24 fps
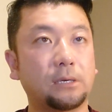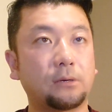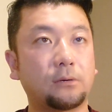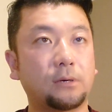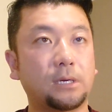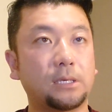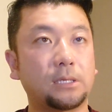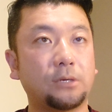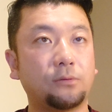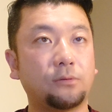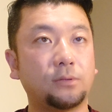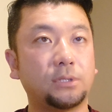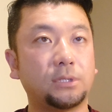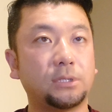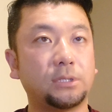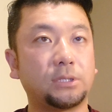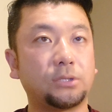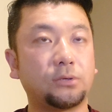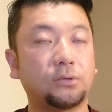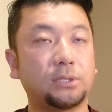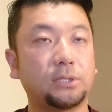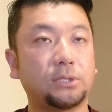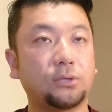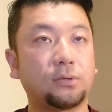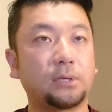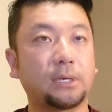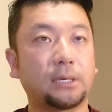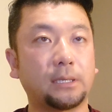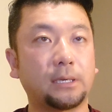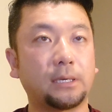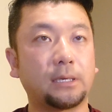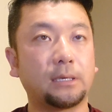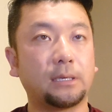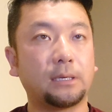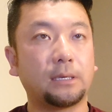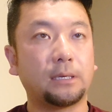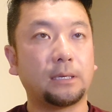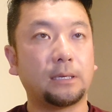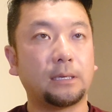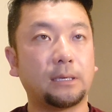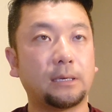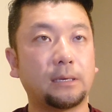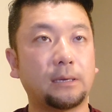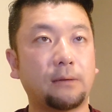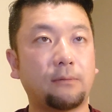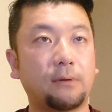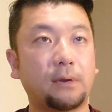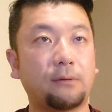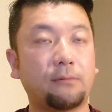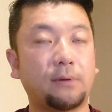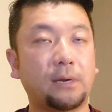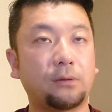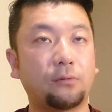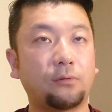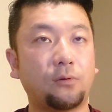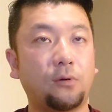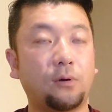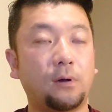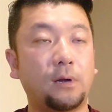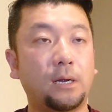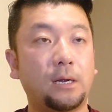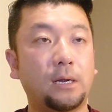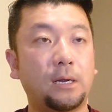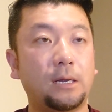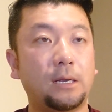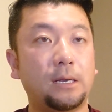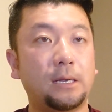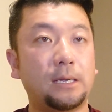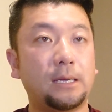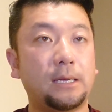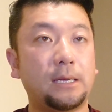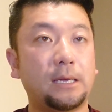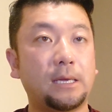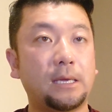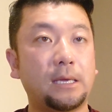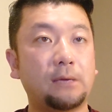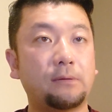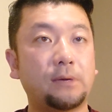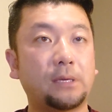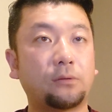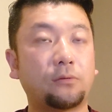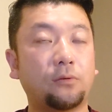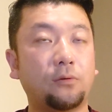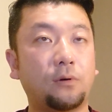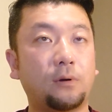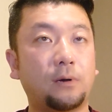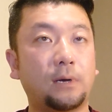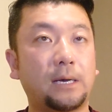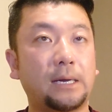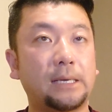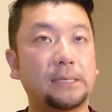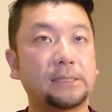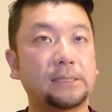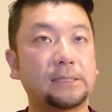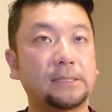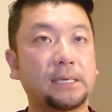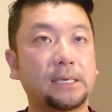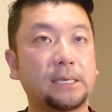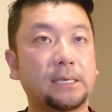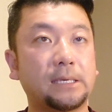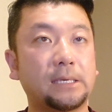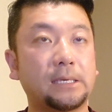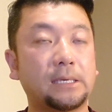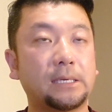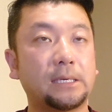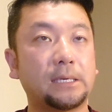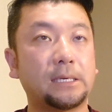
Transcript: これは日本人一人一人がね、我々の平和と安全、